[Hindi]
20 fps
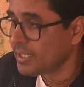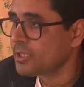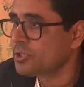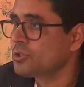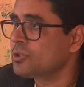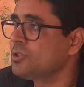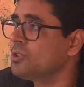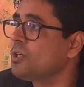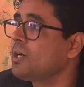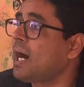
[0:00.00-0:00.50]

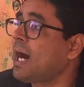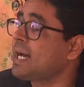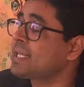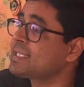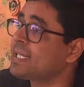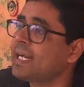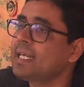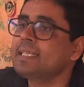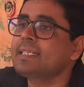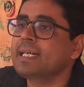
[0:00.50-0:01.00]
तो
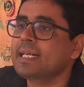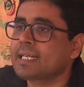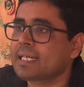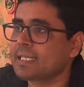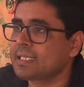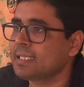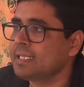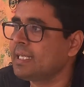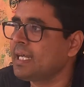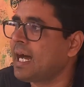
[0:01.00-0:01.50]
आचार्य क्या
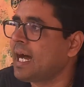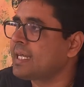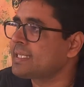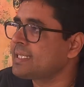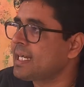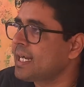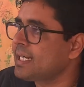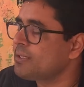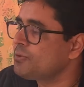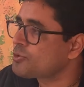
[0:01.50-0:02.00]
करते हैं
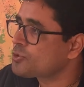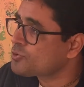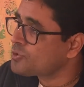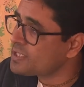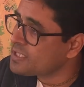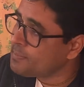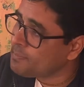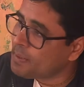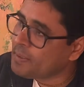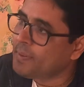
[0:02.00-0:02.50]
आचार्य उसको
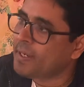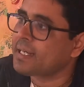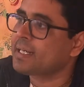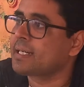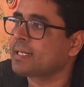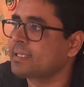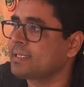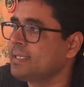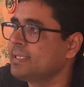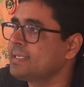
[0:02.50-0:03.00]
सिंप्लीफाई
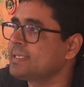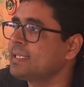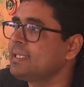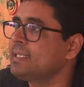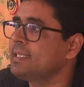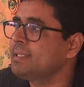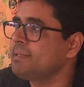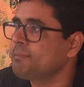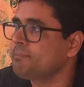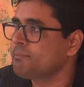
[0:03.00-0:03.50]
करते हैं
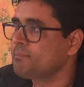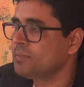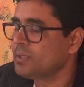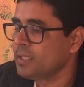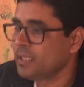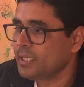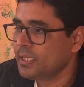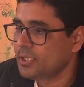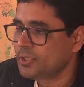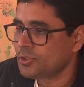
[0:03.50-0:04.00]
इसलिए
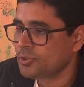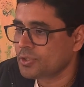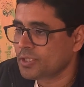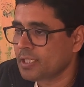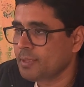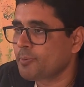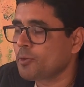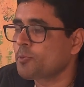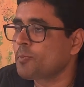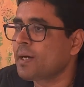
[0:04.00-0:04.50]
जो
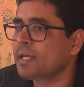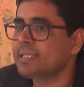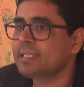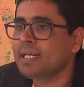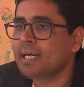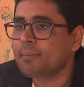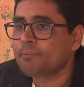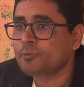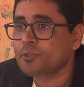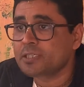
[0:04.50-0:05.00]
शिलप्रभुपाद
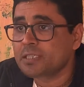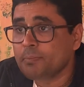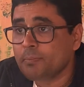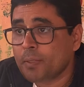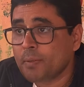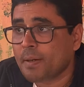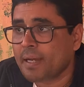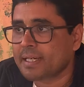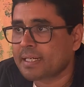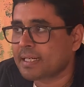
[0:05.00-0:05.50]
हैं हमको
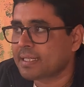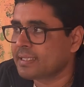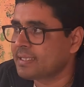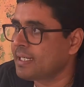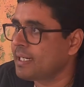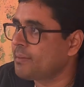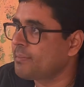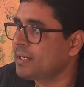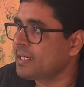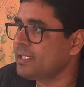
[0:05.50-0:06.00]
सिंप्लीफाई करते
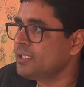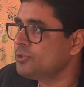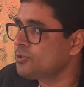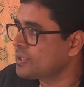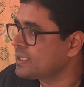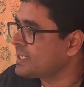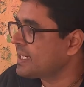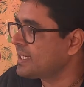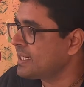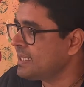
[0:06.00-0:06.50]
हैं हमारी
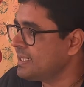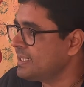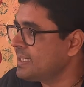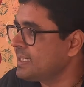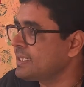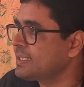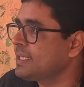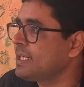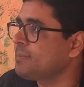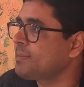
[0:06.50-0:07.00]
योग्यता नहीं
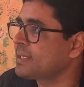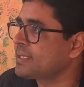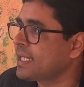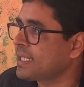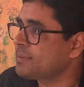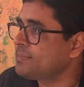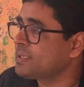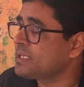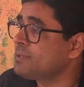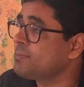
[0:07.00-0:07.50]
है कि हम
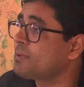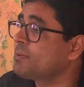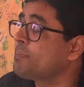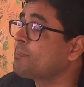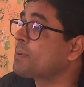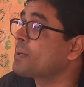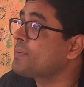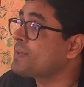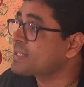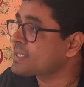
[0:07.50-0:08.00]
आध्यात्मिक जीवन में
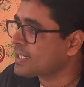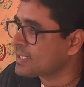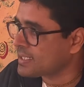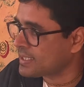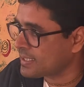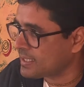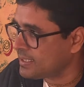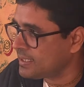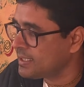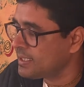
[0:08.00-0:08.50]
प्रवेश कर
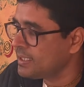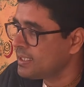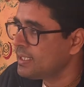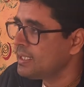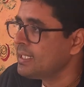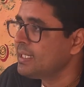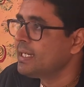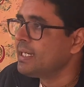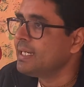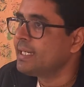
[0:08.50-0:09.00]
सकें
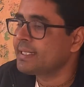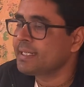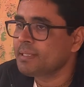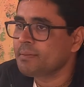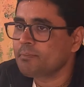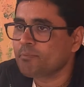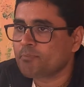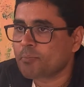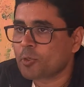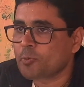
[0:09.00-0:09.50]

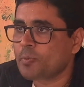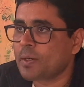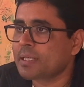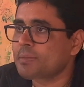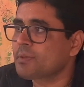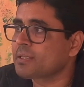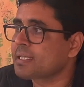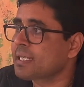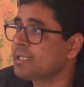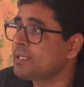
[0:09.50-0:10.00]
लेकिन प्रभुपाद
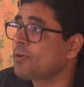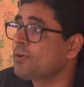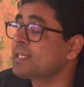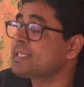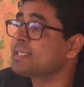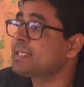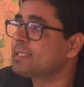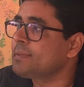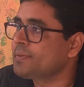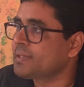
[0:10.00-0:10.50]
बताएं
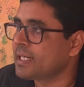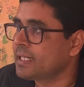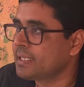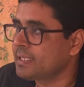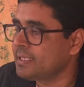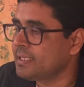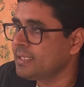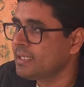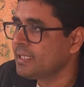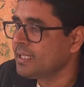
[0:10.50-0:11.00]
इज़ द
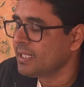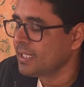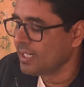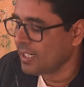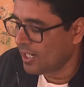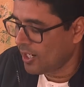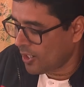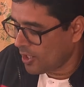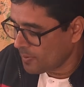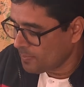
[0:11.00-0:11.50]
डिफ़िकल्टी
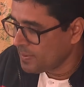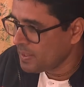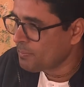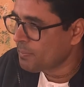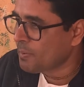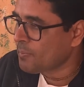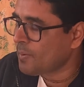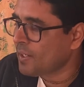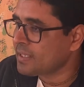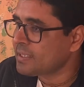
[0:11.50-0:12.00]
और फिर
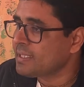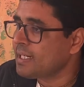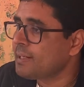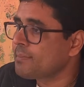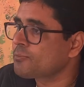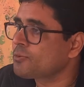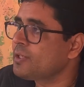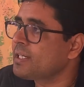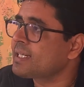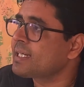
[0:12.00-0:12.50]
प्रभुपाद ने
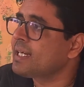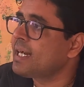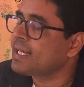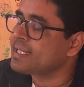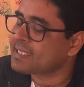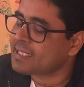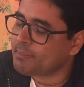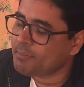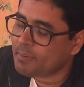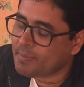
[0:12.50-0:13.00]
हमको एक
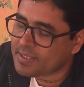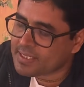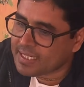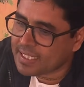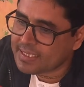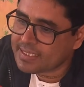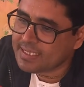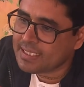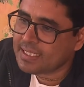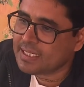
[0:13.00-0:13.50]
ऐसा
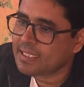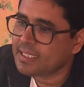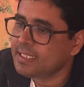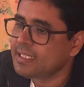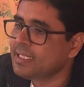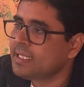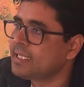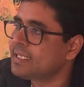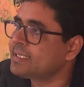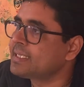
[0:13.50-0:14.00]
व्यवस्था दिया है
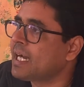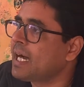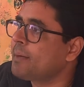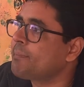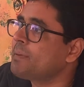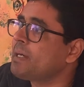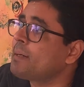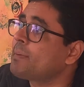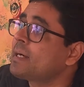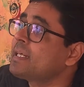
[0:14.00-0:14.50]
जहाँ
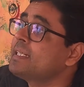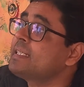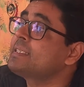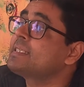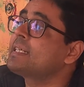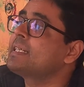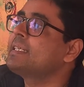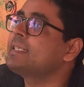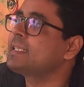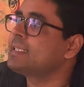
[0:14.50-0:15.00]
पे हमारी
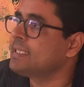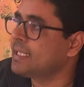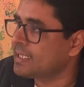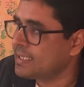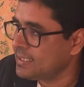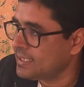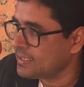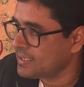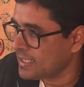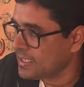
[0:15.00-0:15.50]
ट्रेनिंग की
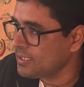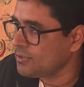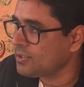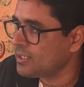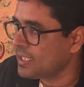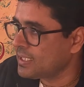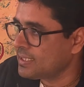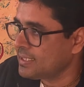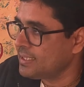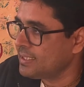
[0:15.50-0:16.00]
जाती है ट्रेनिंग हो
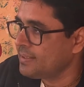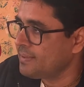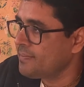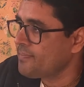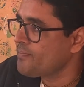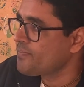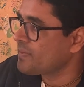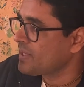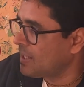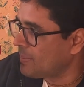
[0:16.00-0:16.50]
जाती है
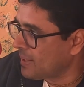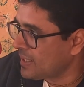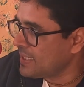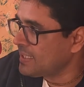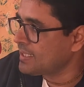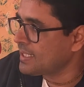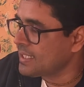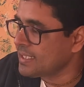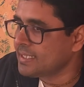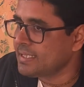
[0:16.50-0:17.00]
हमारी
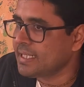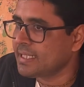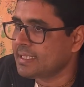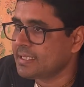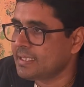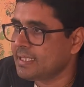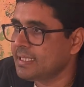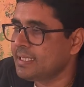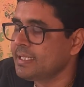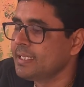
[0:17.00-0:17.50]
ट्रेनिंग दी
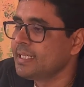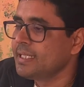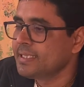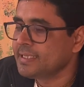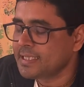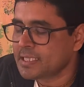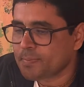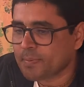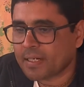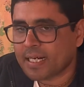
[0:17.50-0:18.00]
जाती है
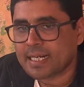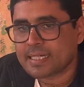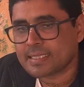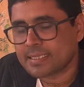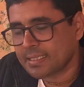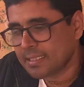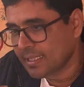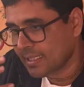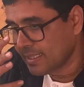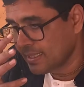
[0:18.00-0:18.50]
जिस प्रकार
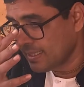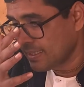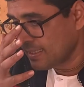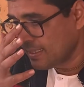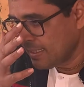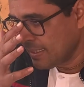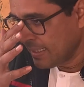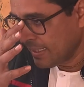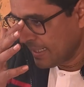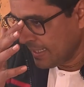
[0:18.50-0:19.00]
से
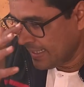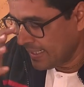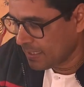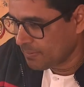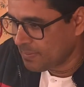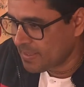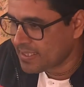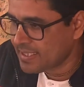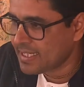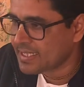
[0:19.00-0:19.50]

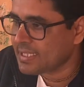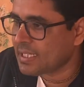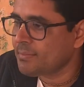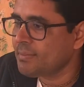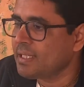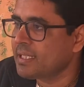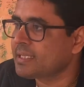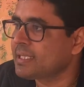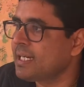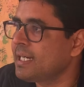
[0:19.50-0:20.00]
एक बच्चा जन्म
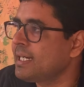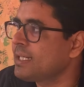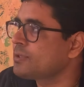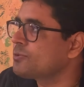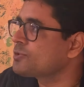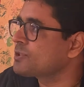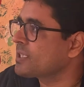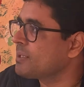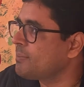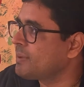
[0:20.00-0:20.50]
लेता है
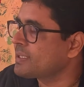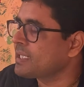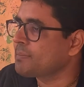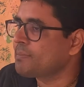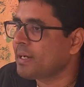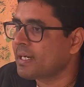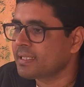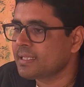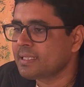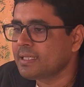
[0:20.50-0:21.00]
तो उसके मदर
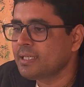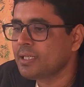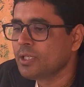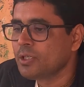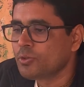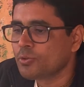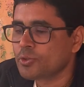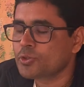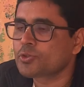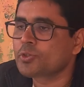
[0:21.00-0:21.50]
फादर
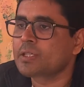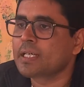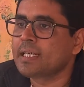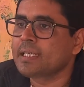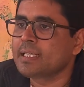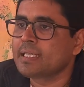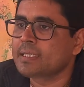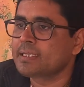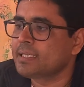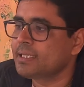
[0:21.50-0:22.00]
उसको
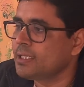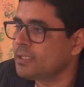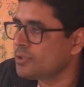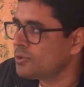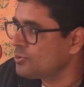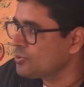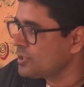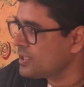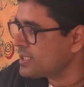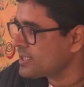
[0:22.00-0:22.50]
ट्रेनिंग देते हैं
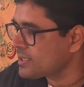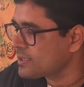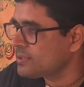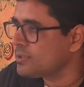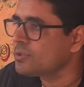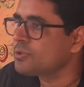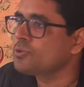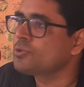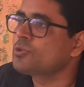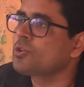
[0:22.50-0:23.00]
डू दिस
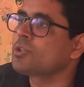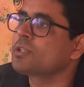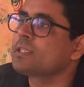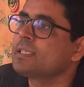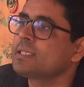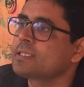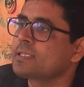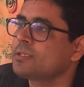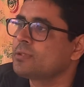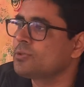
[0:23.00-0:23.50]
डू नॉट
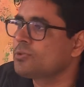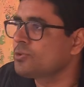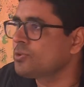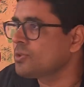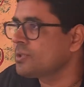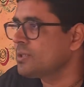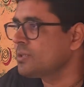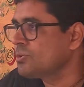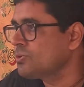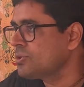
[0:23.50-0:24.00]
दिस
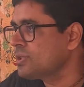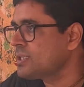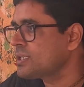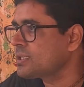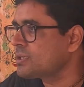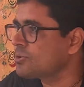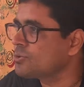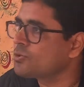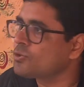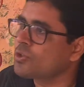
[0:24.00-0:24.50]
डू
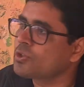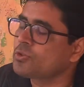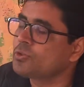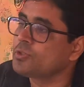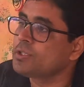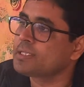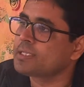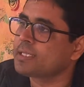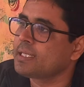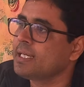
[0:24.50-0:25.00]
दिस डू नॉट डू
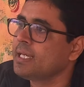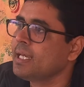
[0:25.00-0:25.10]
दिस